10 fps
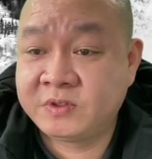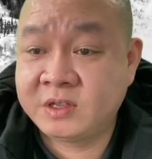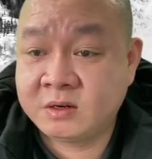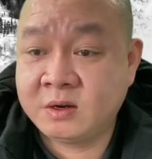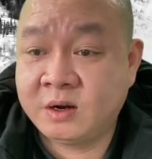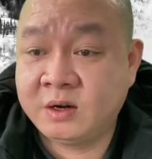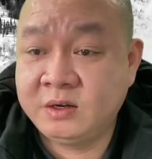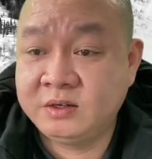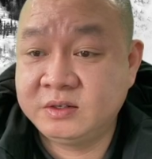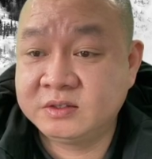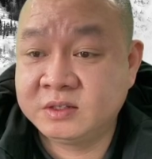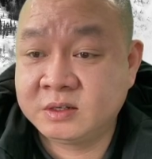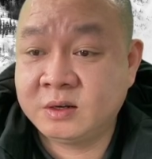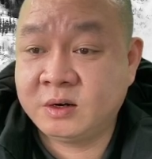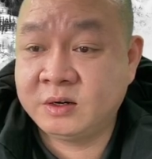rất khó
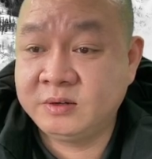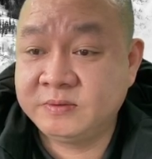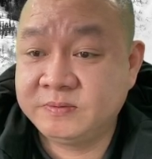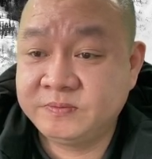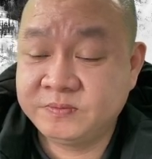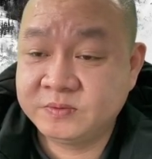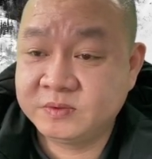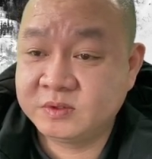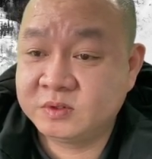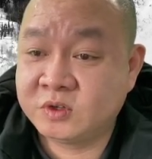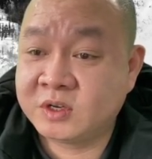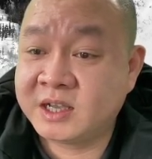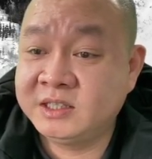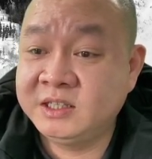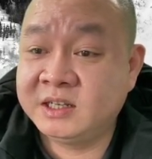rất khó cho các
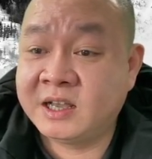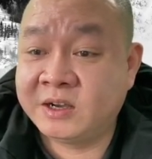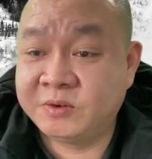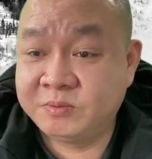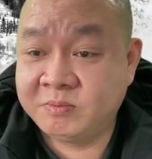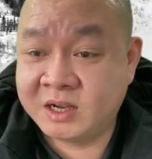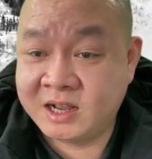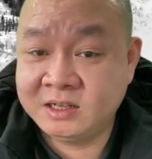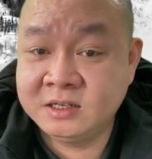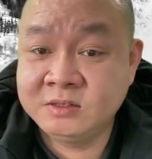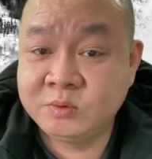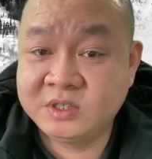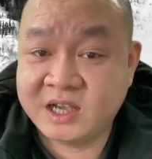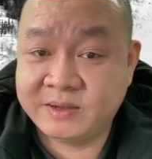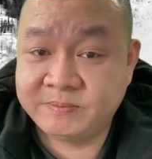anh chị nào mà đã lỡ nhúng
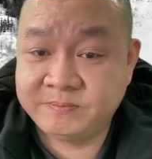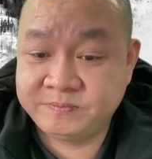trả